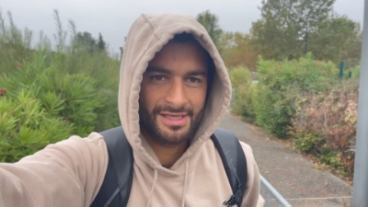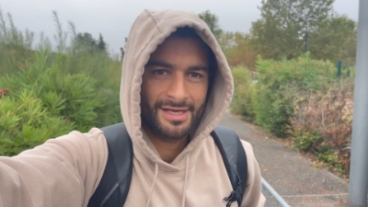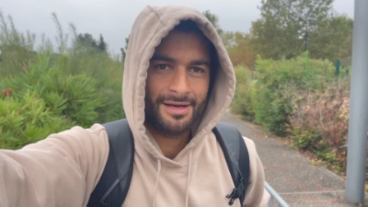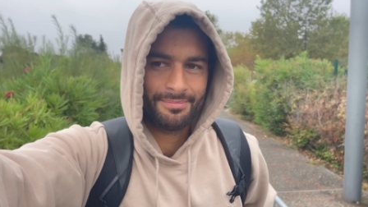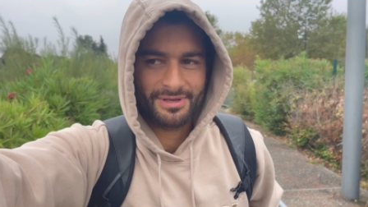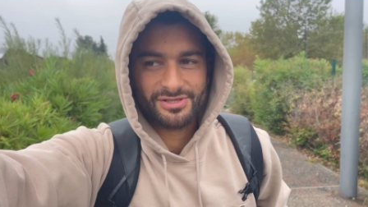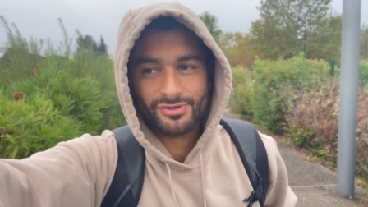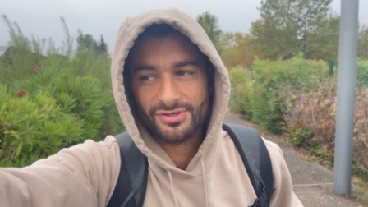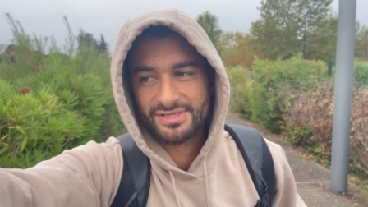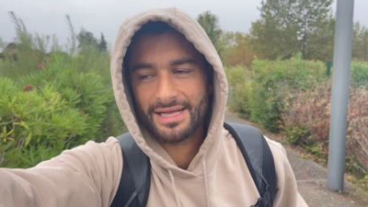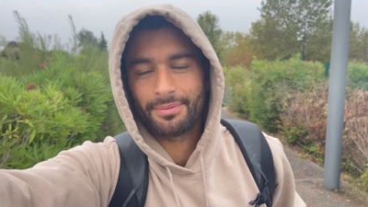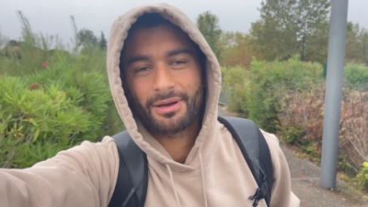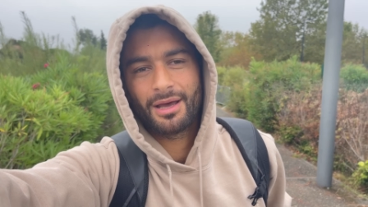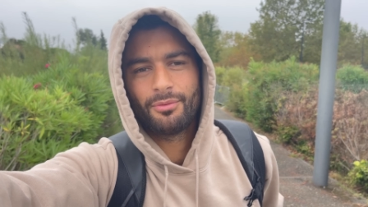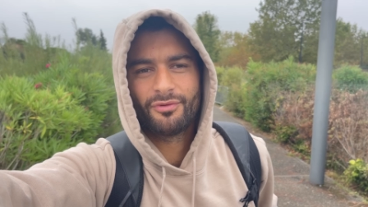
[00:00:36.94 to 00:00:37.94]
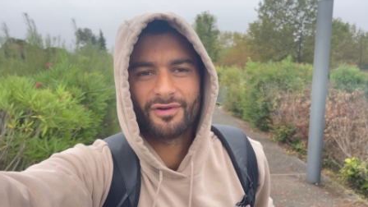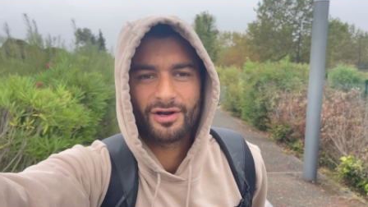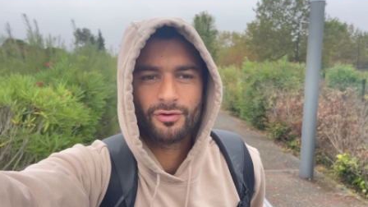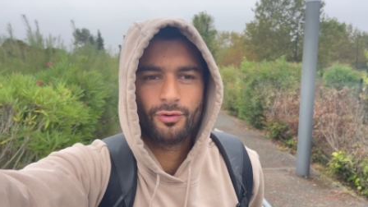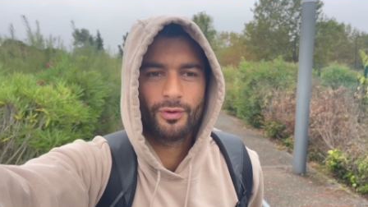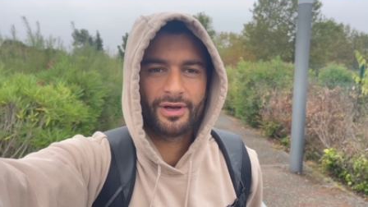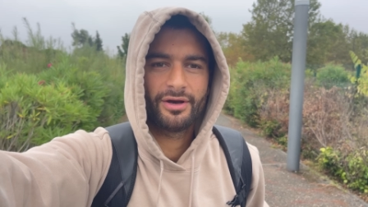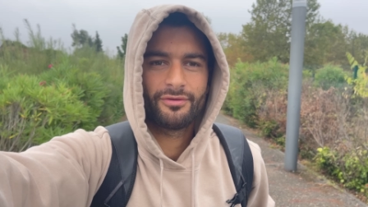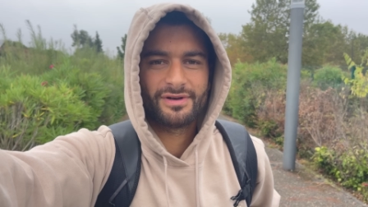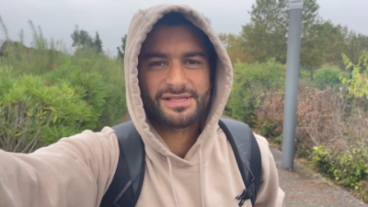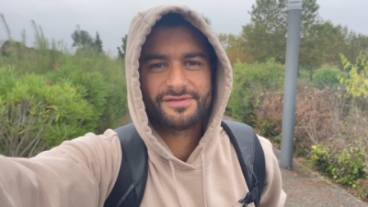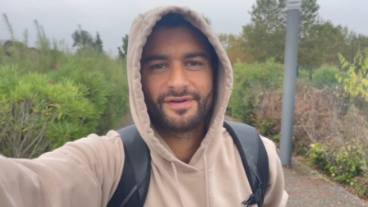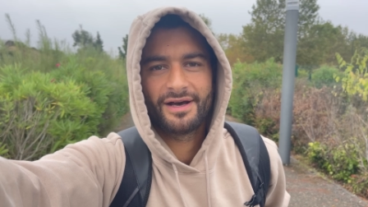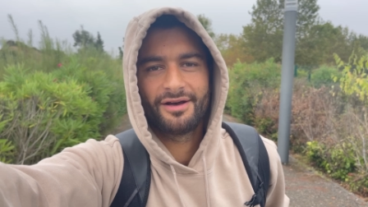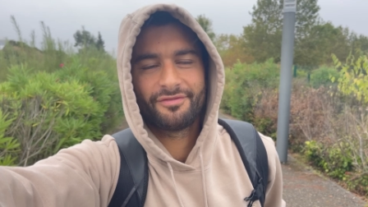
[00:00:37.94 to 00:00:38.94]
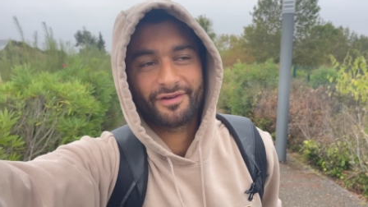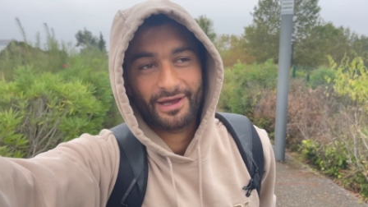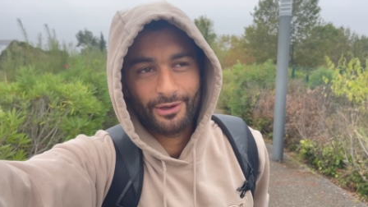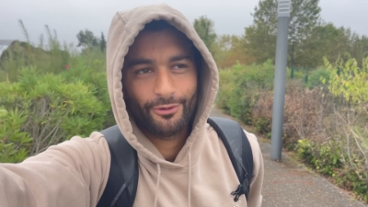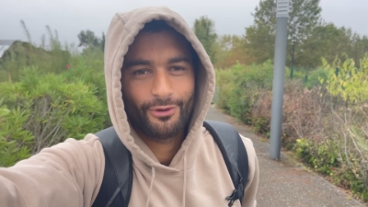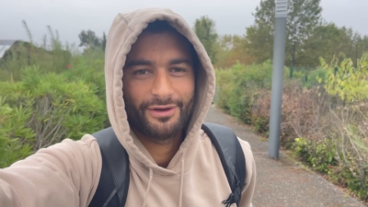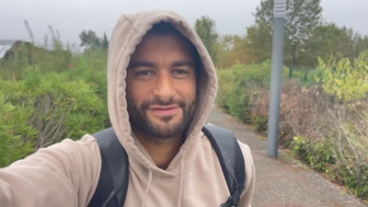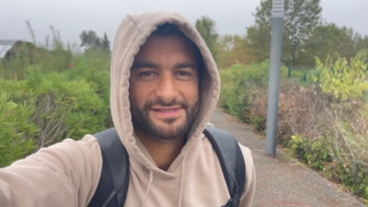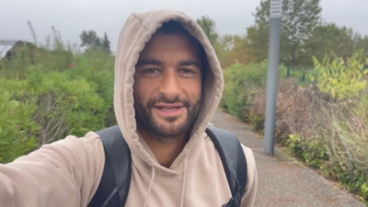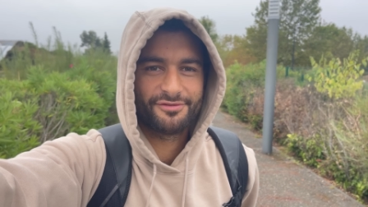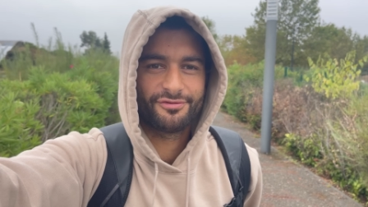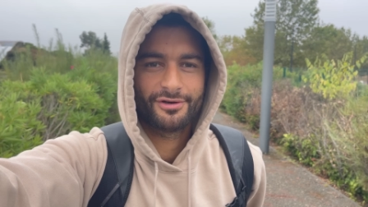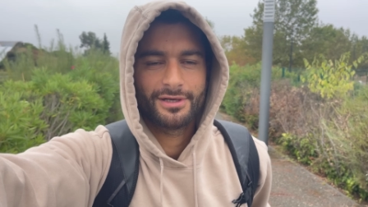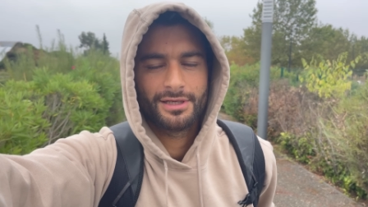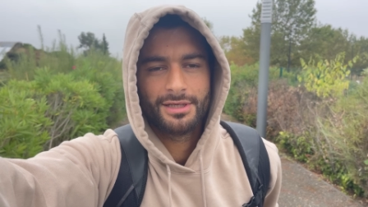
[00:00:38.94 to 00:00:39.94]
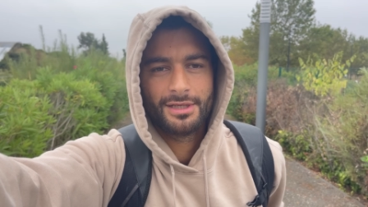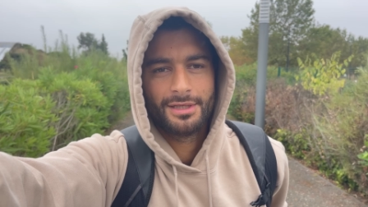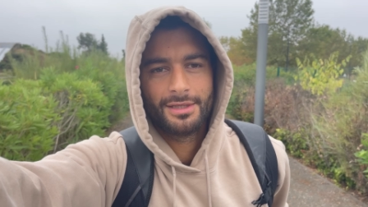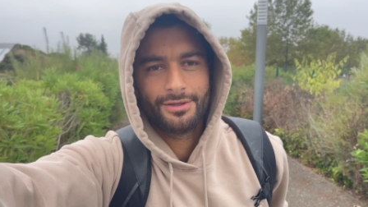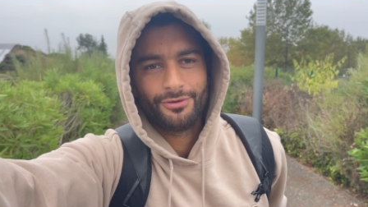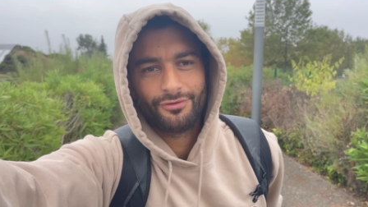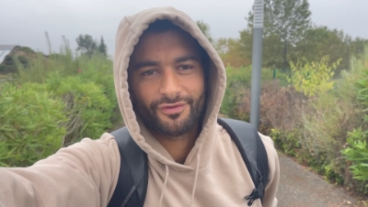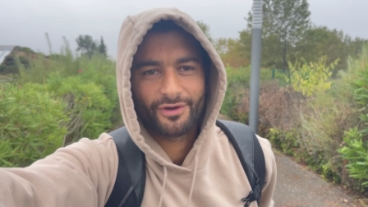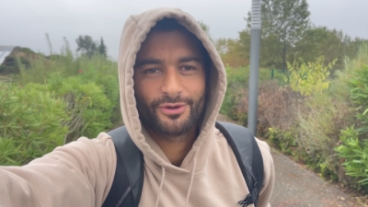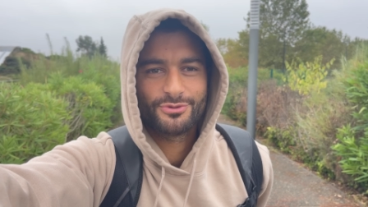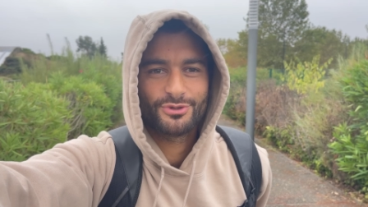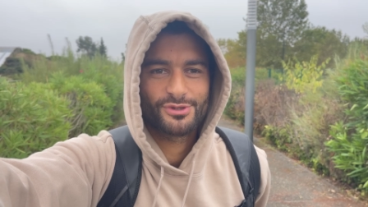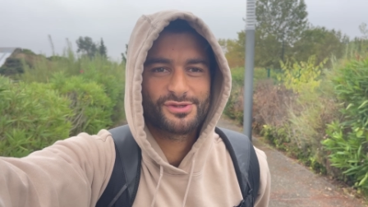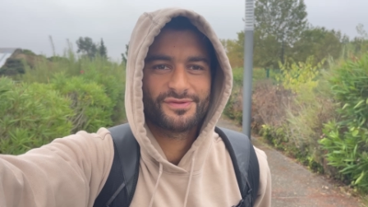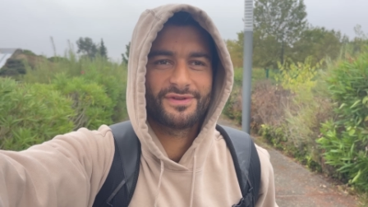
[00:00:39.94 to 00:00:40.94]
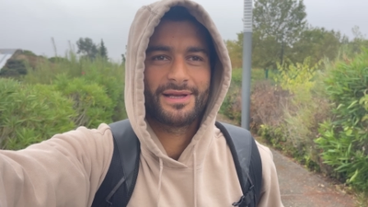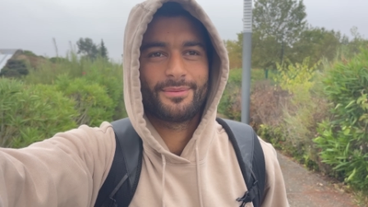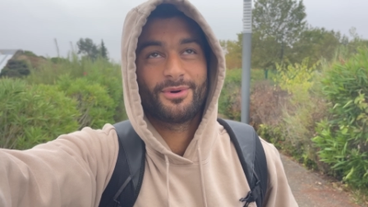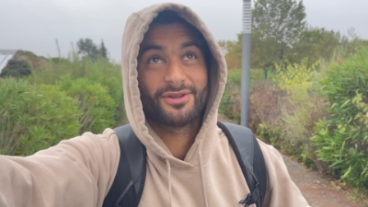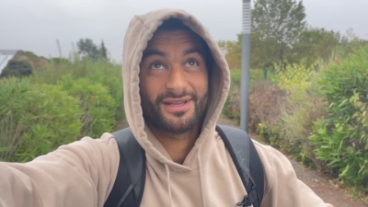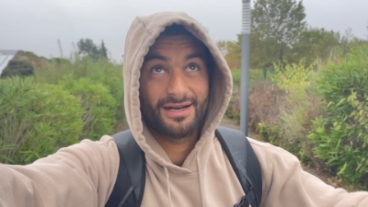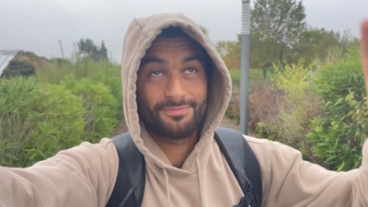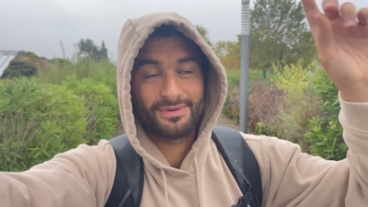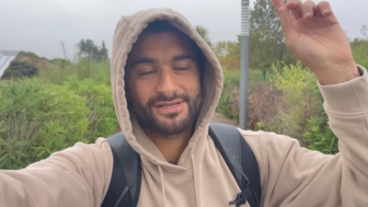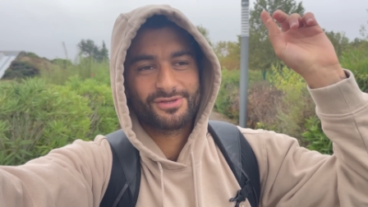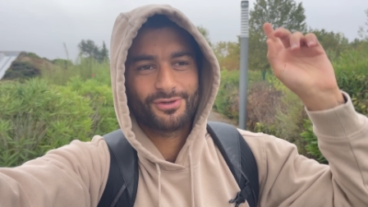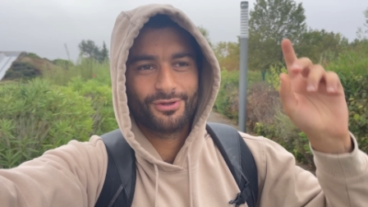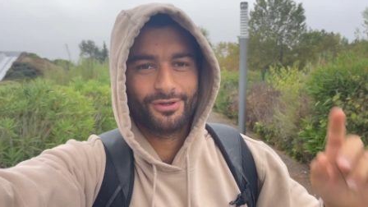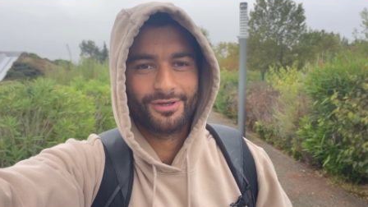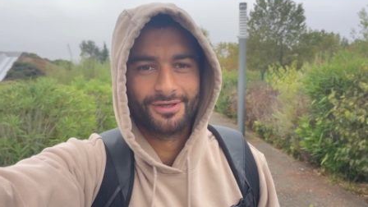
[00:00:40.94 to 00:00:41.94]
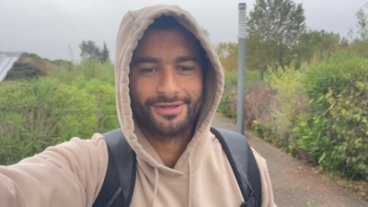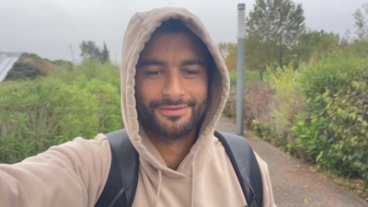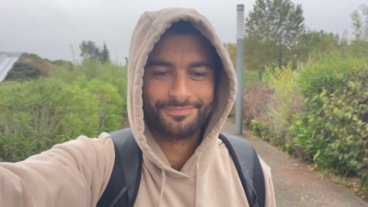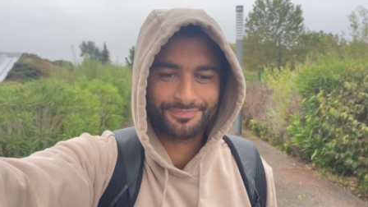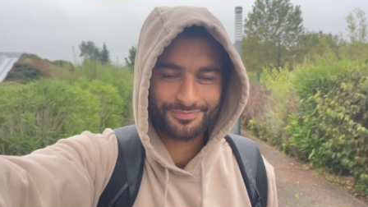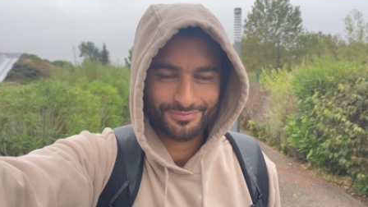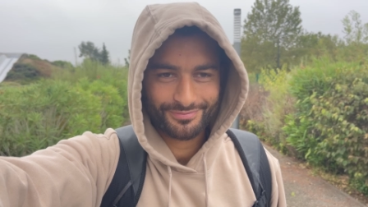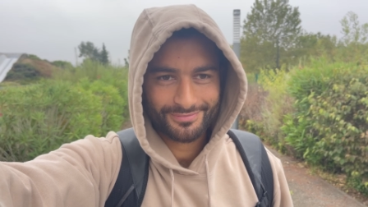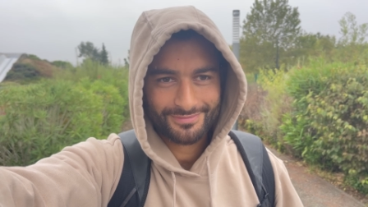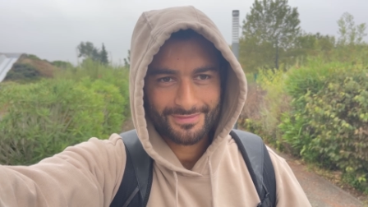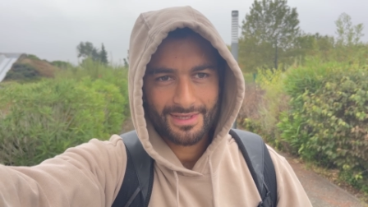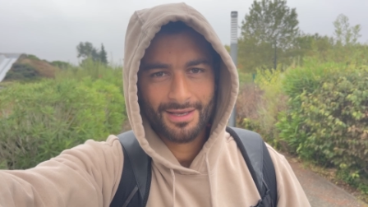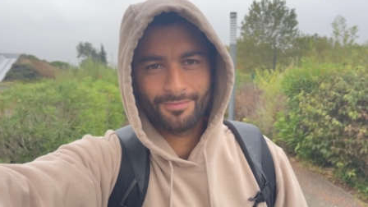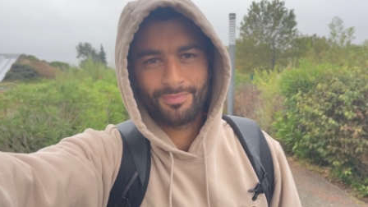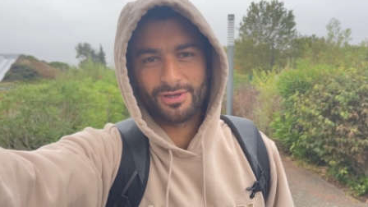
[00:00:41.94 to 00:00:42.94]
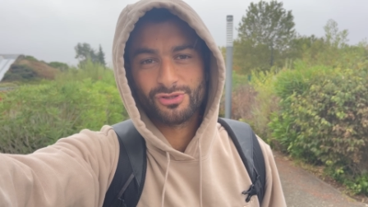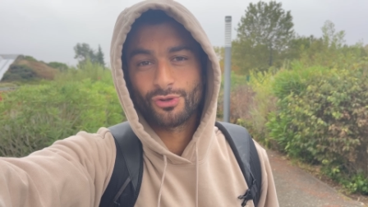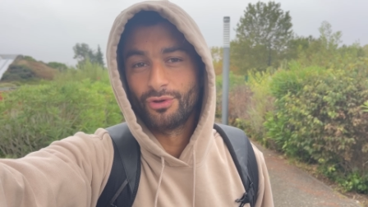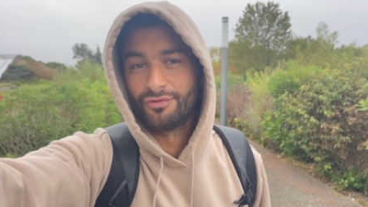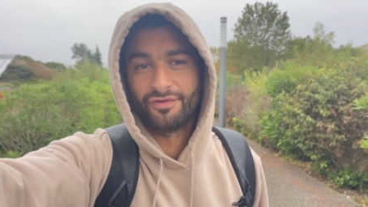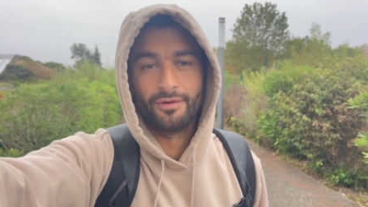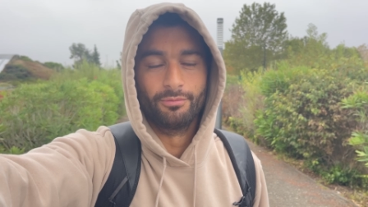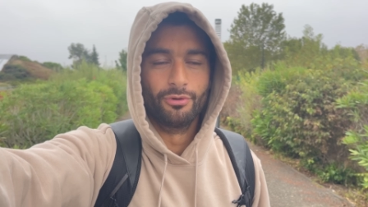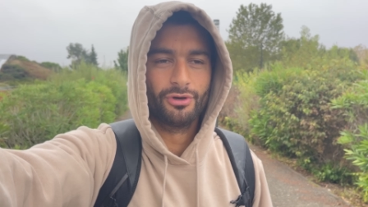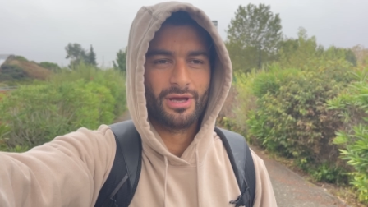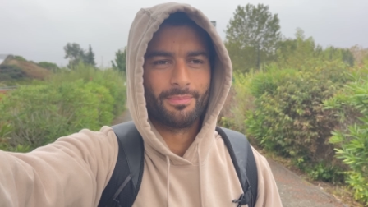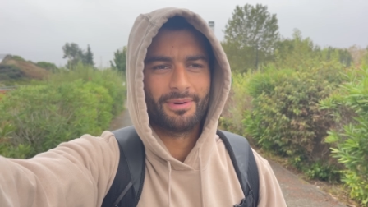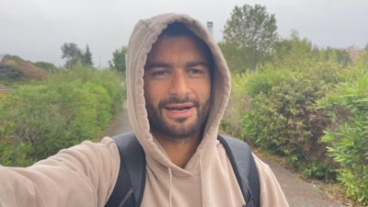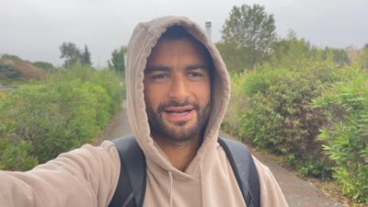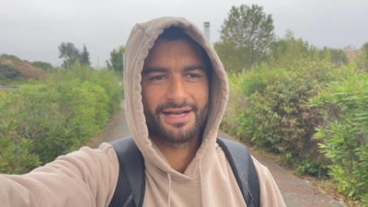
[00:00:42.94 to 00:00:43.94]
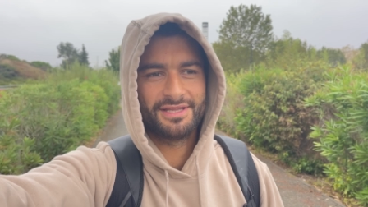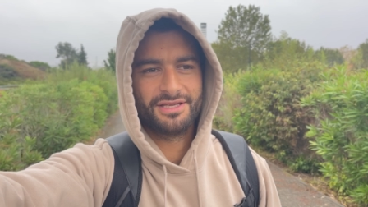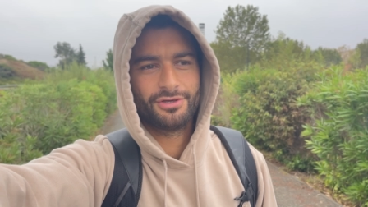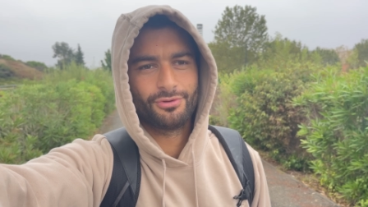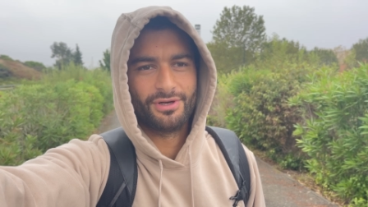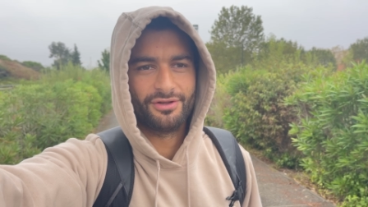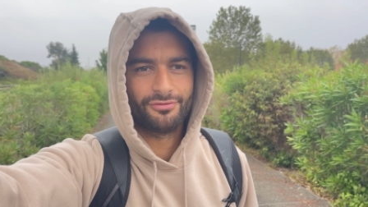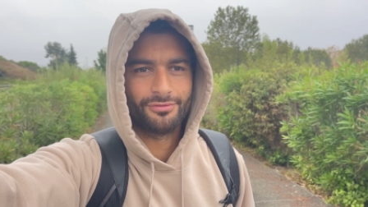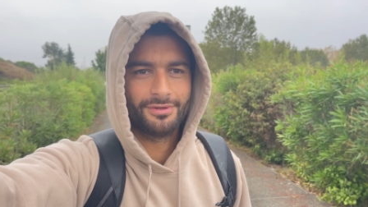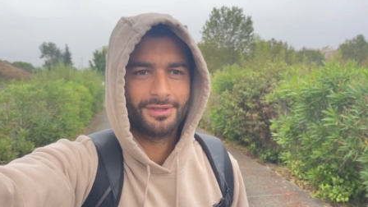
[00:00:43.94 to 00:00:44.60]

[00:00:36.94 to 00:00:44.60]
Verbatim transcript: Parce que cet après-midi, on va courir, on va se faire un vrai EF cette fois, une vraie endurance fondamentale parce que parce qu'il fait beau, il n'y a pas la canicule et tout.